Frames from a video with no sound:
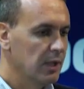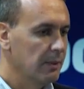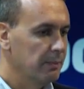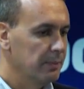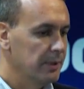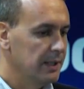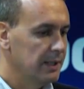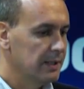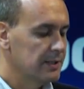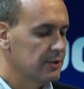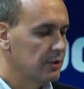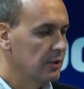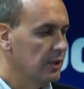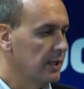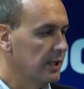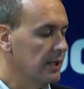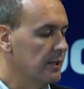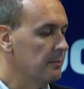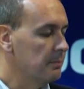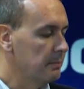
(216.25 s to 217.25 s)
le applicazioni
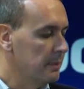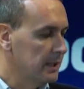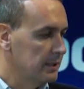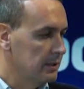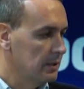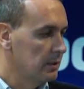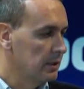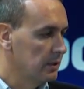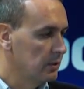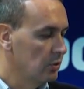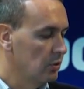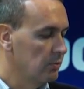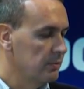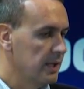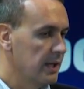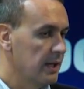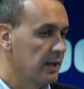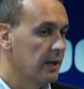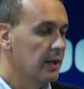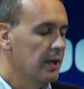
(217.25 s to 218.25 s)
impattano
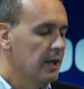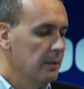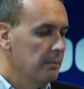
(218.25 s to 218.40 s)
l'economia,